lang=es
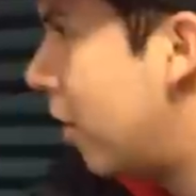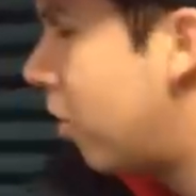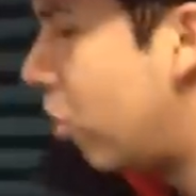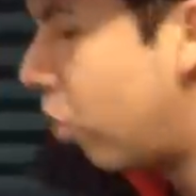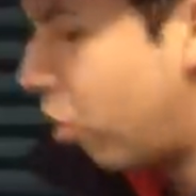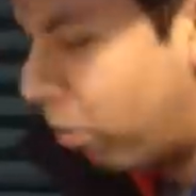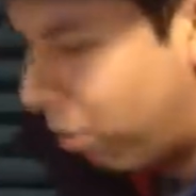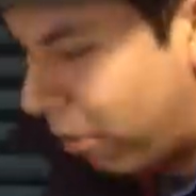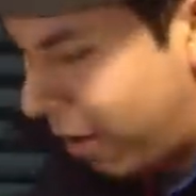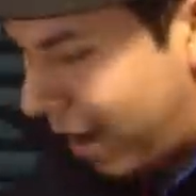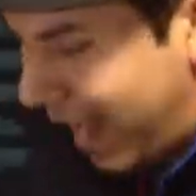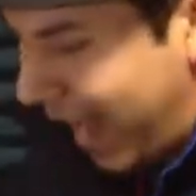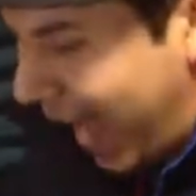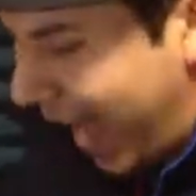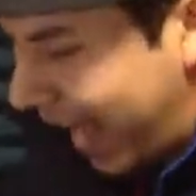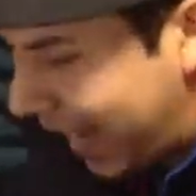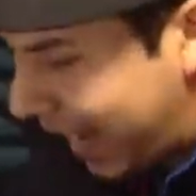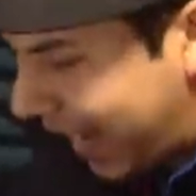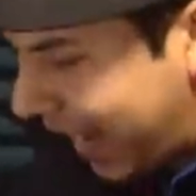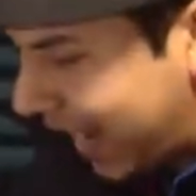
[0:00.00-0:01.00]
No,
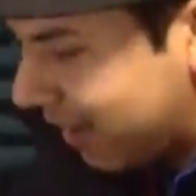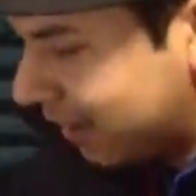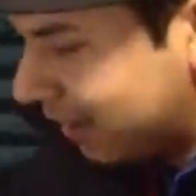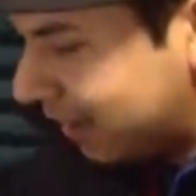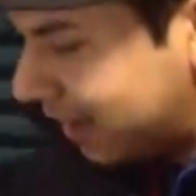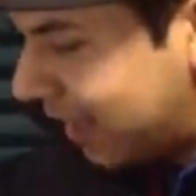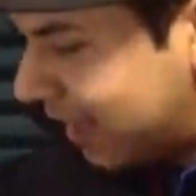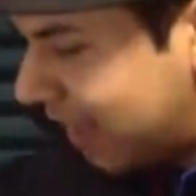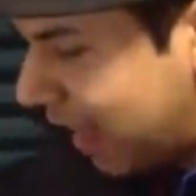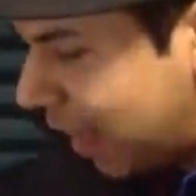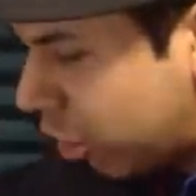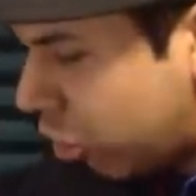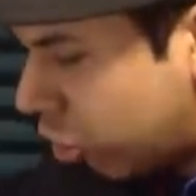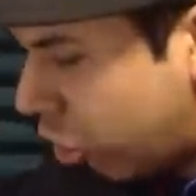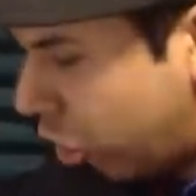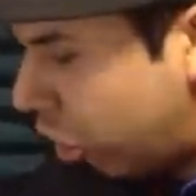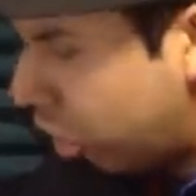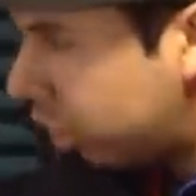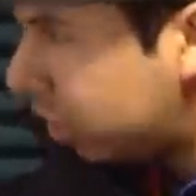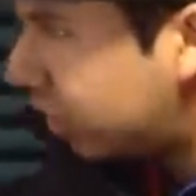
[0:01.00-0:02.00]
la gente del
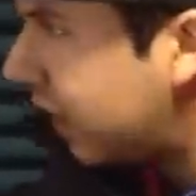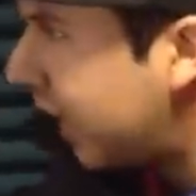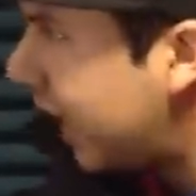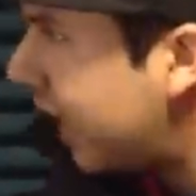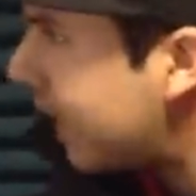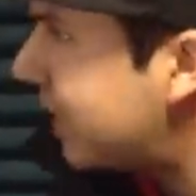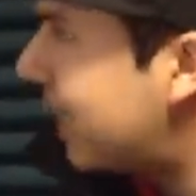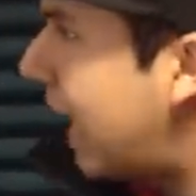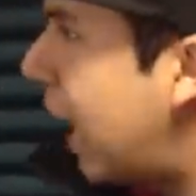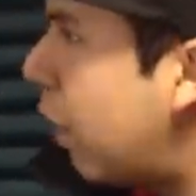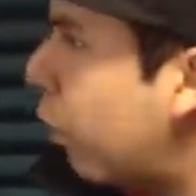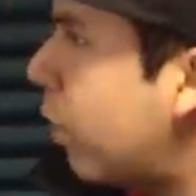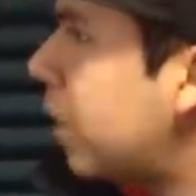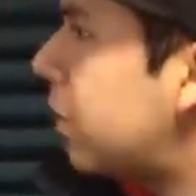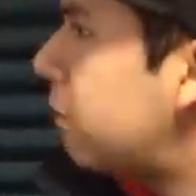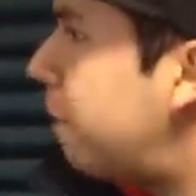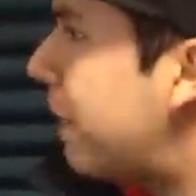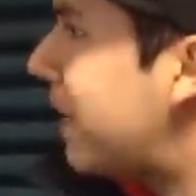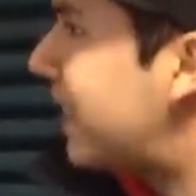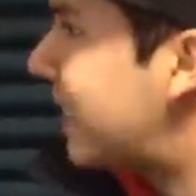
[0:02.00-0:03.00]
norte es algo
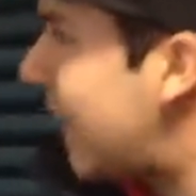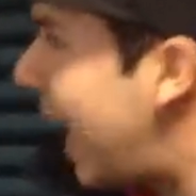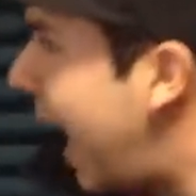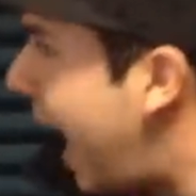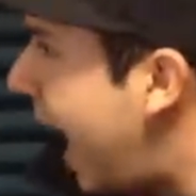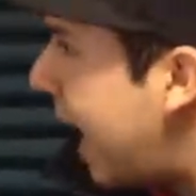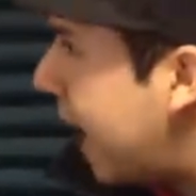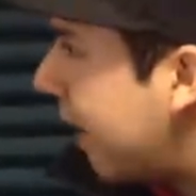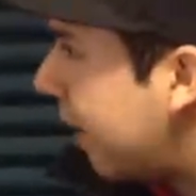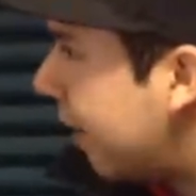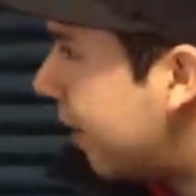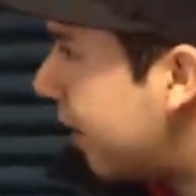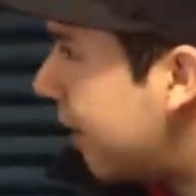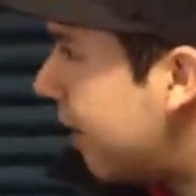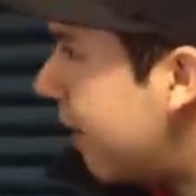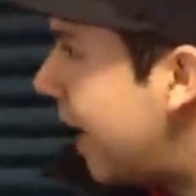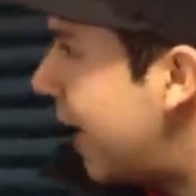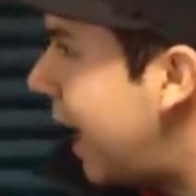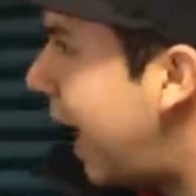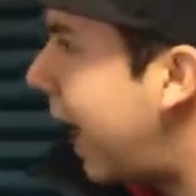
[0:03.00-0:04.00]
especial.
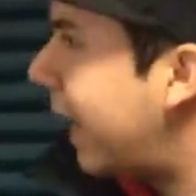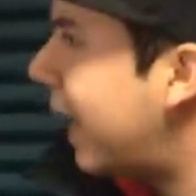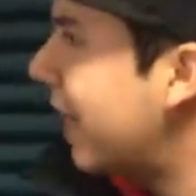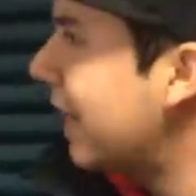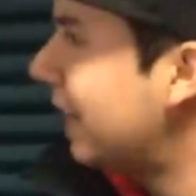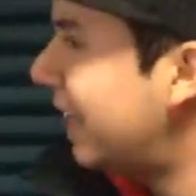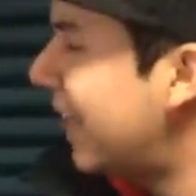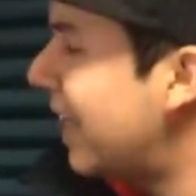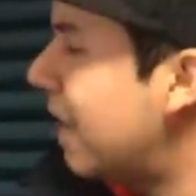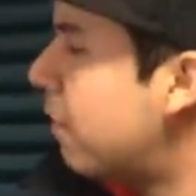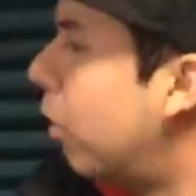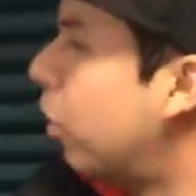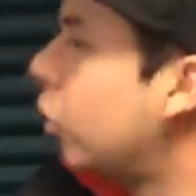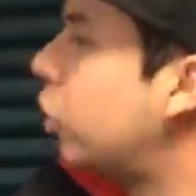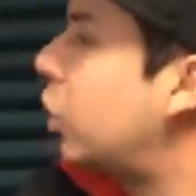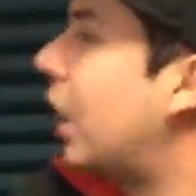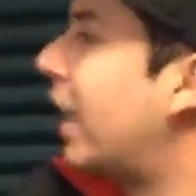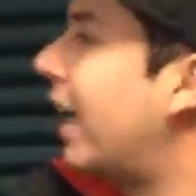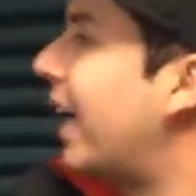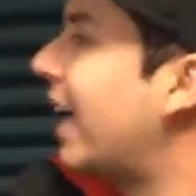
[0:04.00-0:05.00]
La gente de
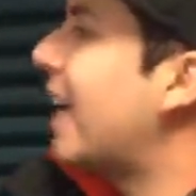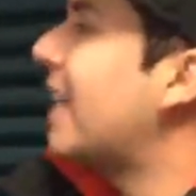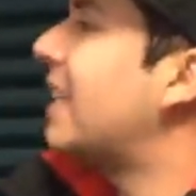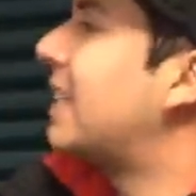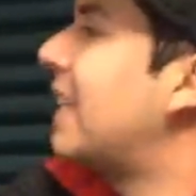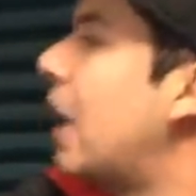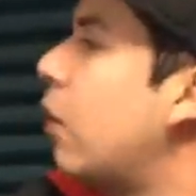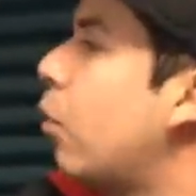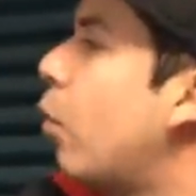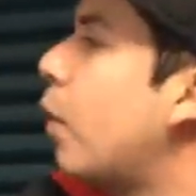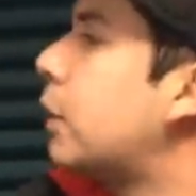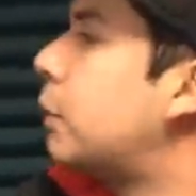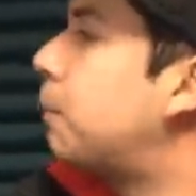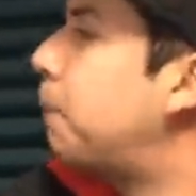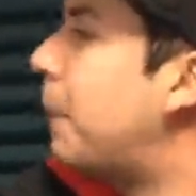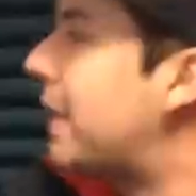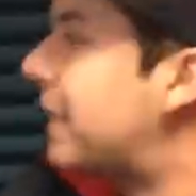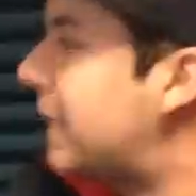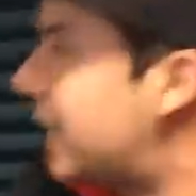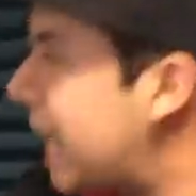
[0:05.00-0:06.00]
Monterrey es algo
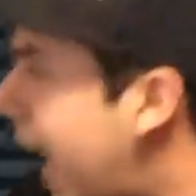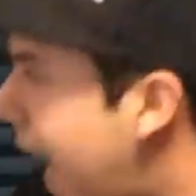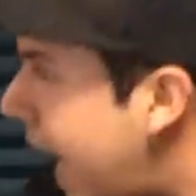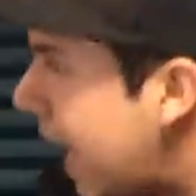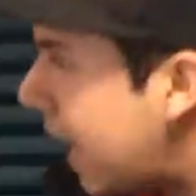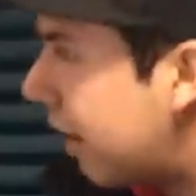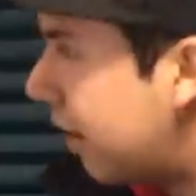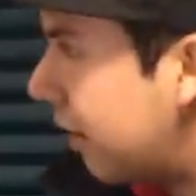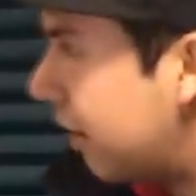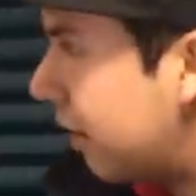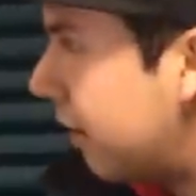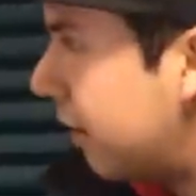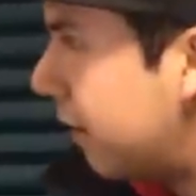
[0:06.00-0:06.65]
especial.